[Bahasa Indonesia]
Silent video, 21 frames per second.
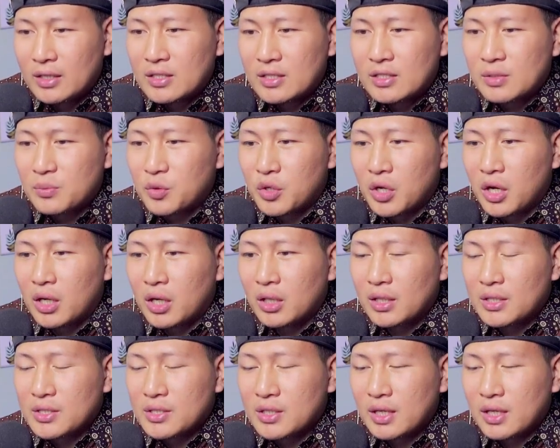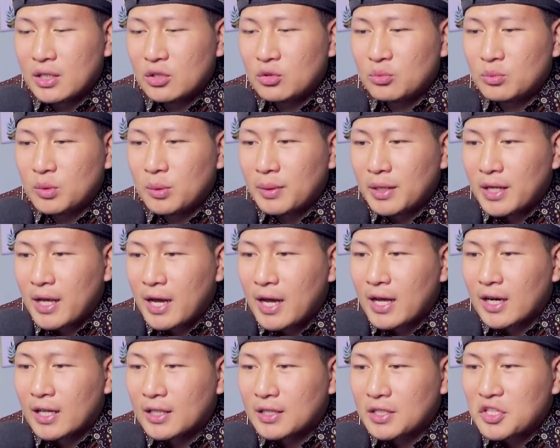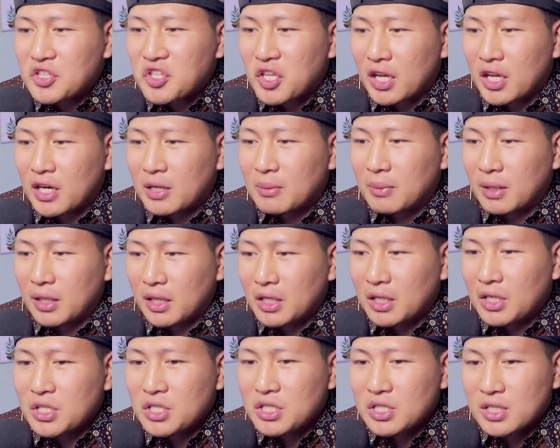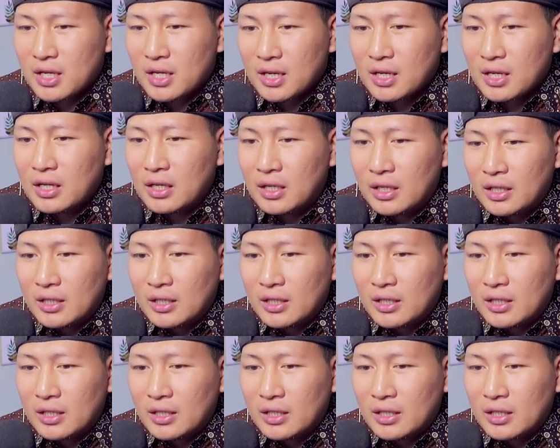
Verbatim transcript: semoga Allah selalu memelihara tentara Malaysia